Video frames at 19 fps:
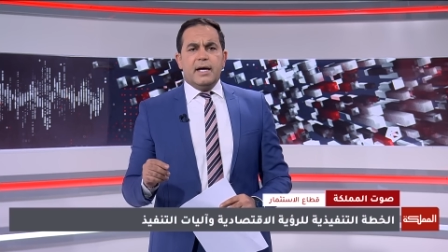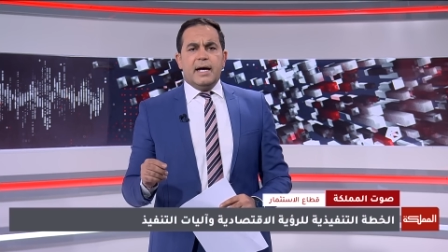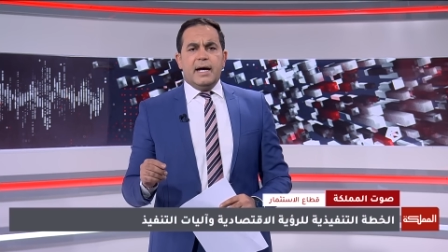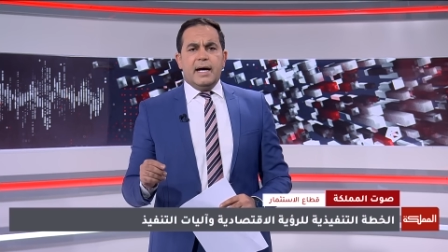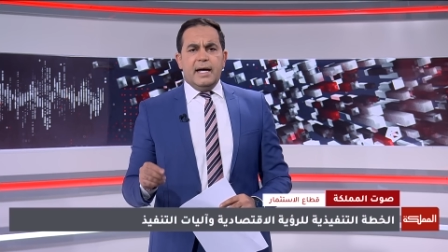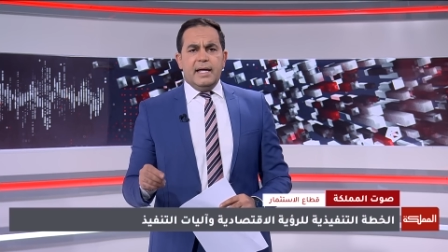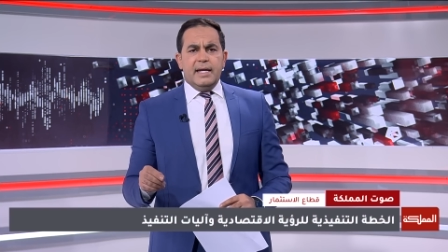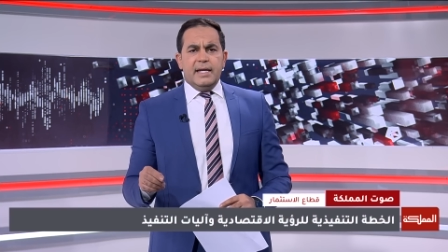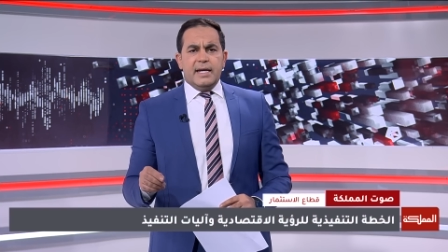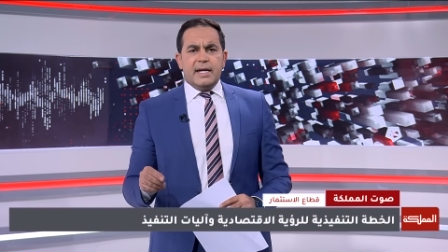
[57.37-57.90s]

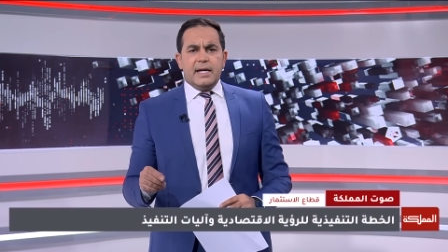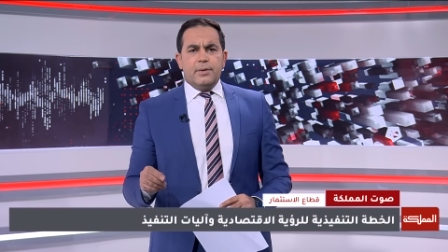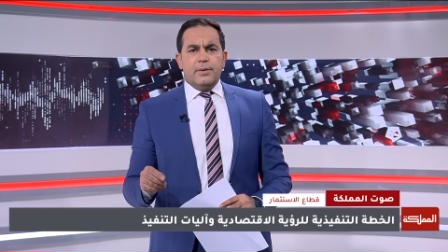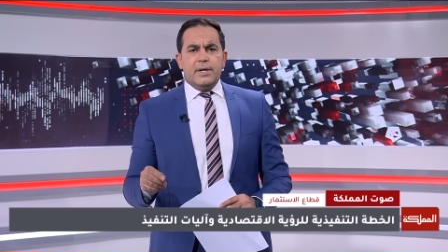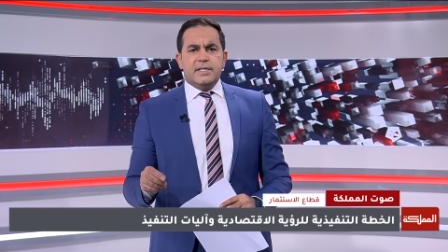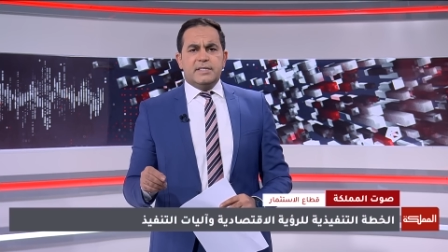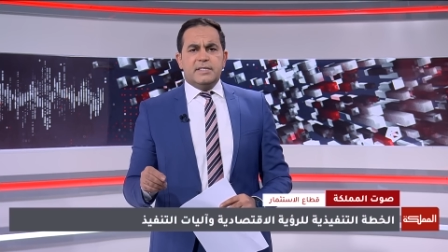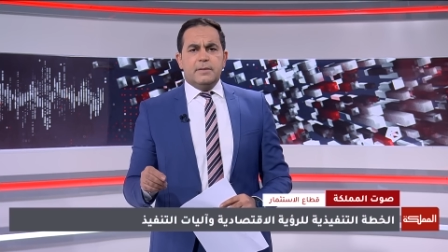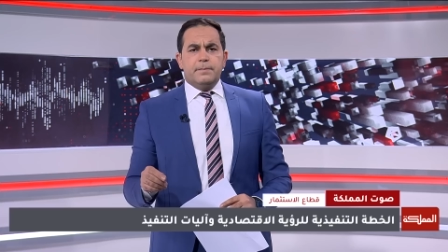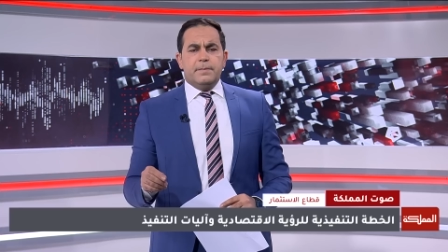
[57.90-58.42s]
على
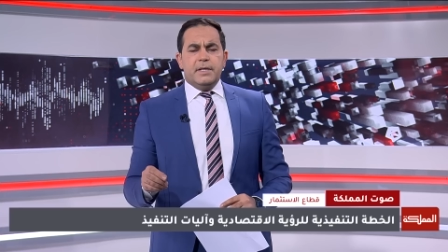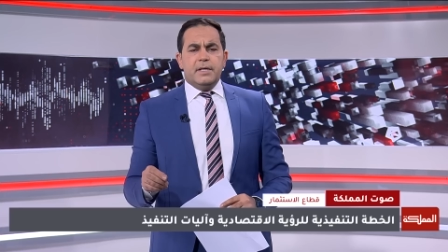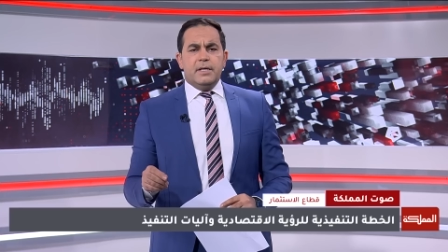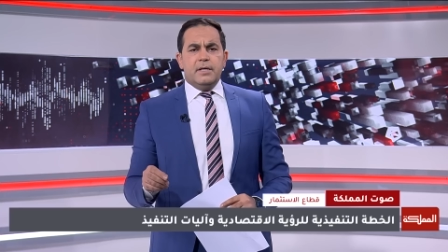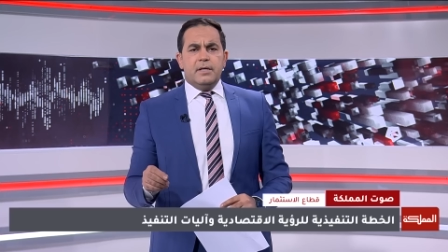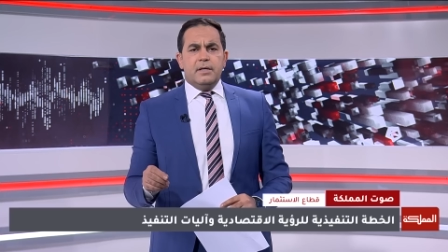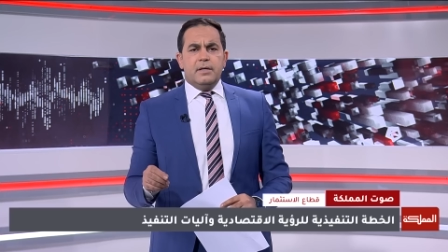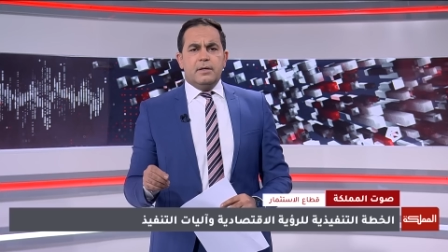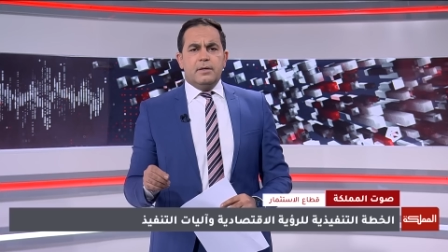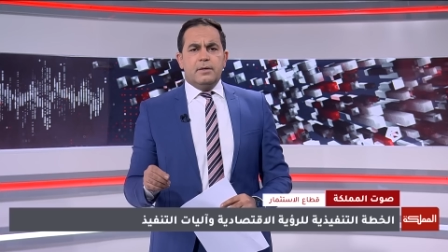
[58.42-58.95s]

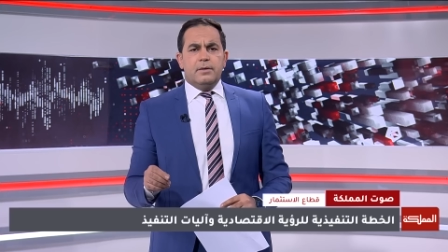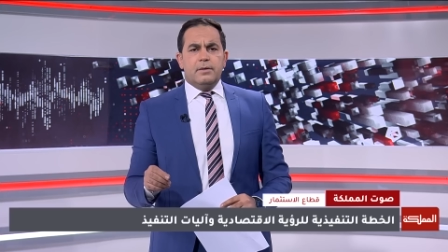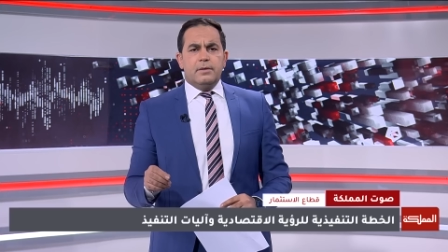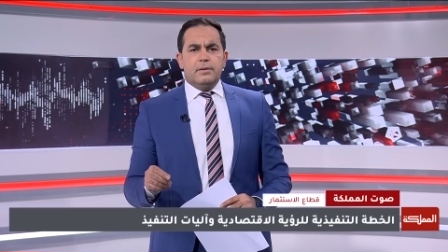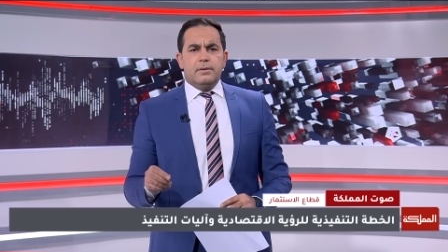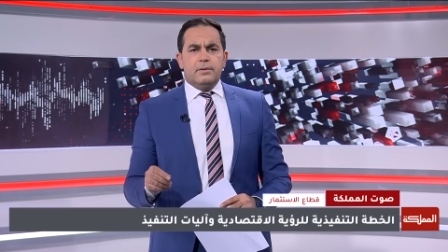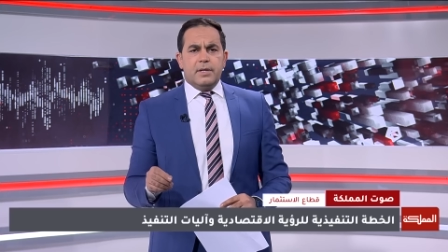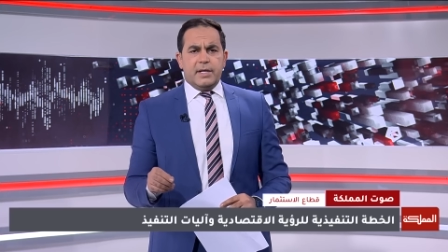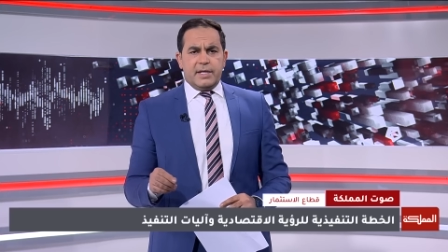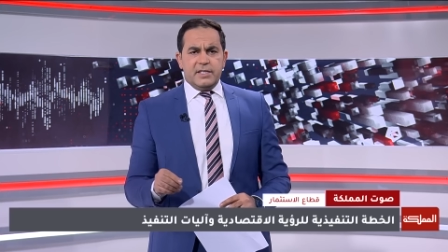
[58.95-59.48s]
الرواتب
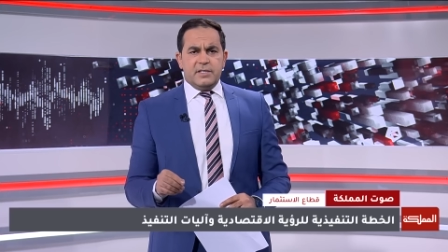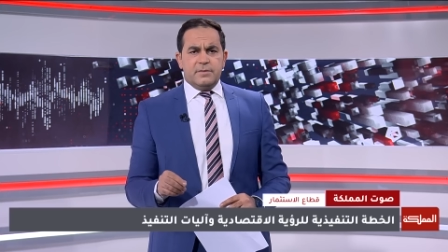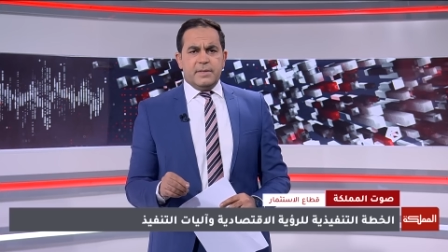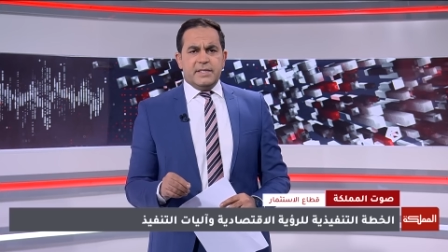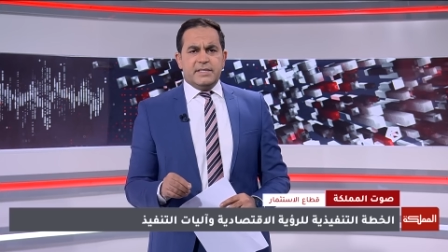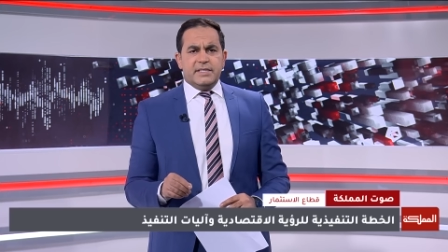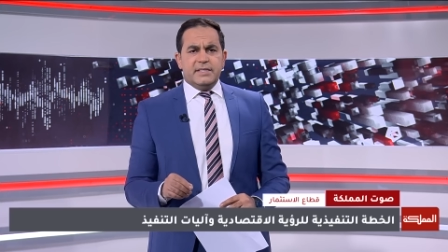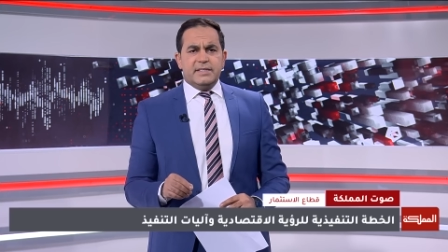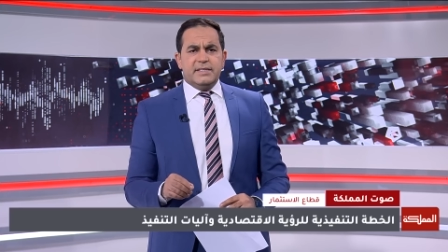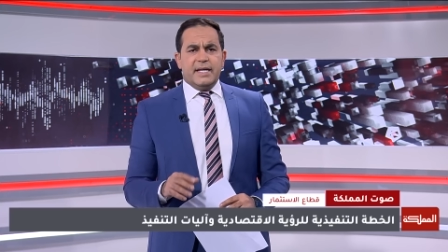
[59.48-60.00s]

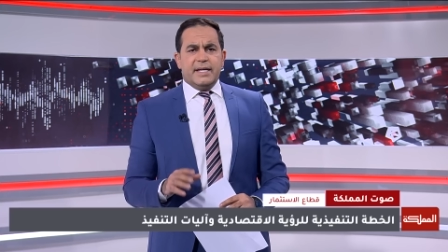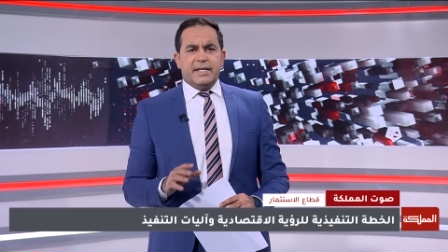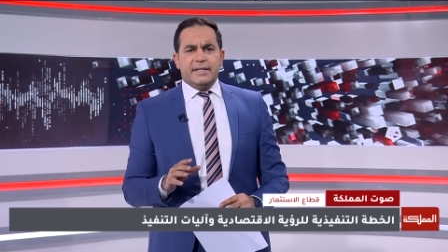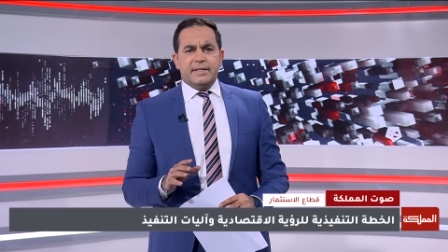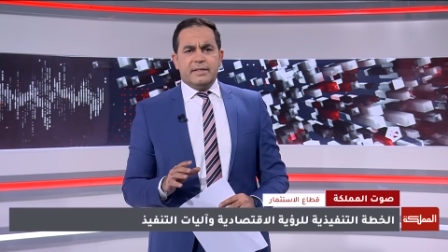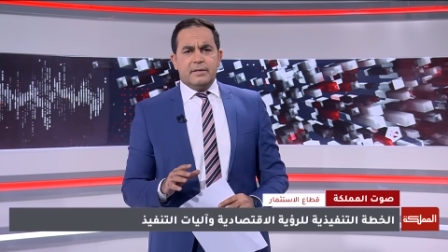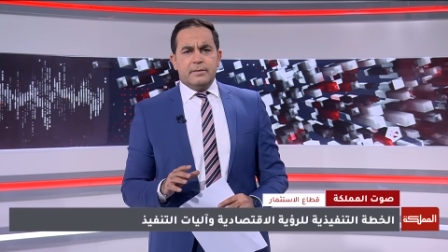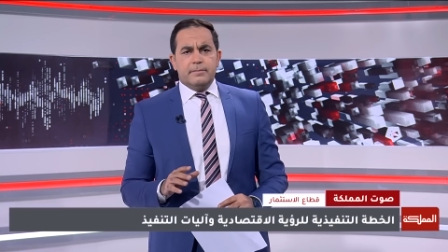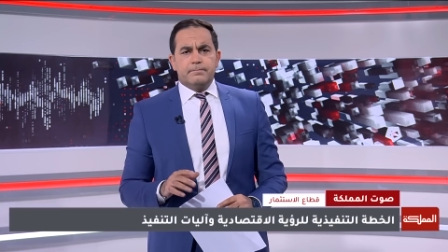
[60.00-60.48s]
وخدمة الدين